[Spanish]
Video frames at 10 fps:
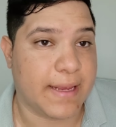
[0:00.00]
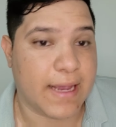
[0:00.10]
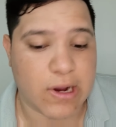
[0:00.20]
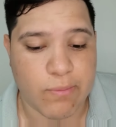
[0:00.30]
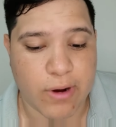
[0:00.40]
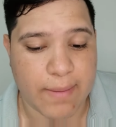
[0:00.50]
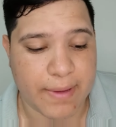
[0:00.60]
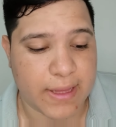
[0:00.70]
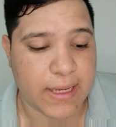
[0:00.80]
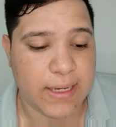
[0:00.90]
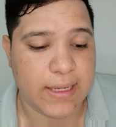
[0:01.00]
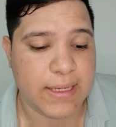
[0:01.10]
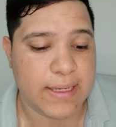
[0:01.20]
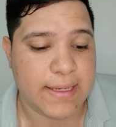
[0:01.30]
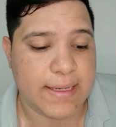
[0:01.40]
Mejía como capital
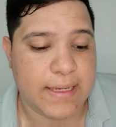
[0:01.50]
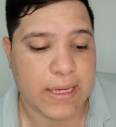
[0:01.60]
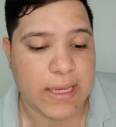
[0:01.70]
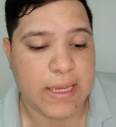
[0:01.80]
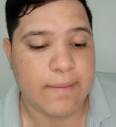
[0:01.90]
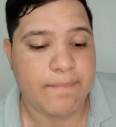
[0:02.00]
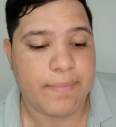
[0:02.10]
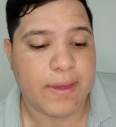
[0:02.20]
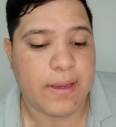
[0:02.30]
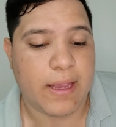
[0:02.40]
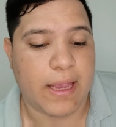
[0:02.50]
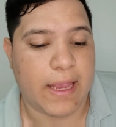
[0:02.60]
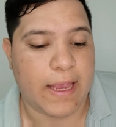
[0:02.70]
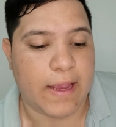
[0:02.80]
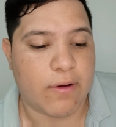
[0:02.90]
y colocaría eh,